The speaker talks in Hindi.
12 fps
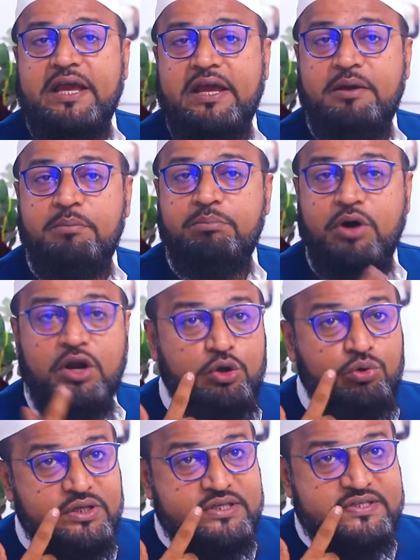ये
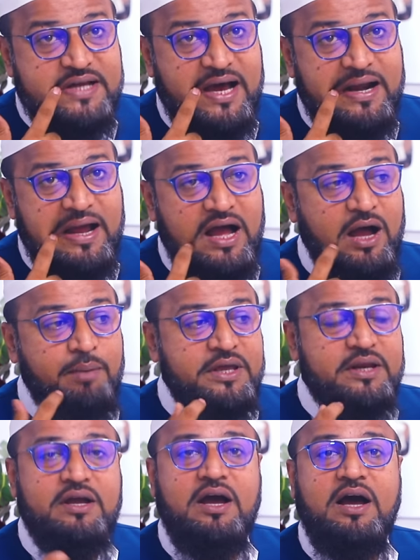बॉलीवुड स्टार
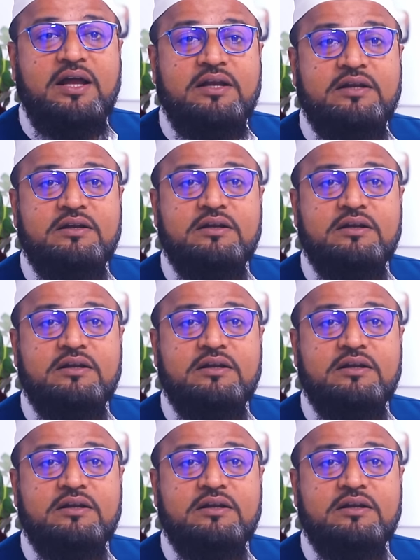आमिर खान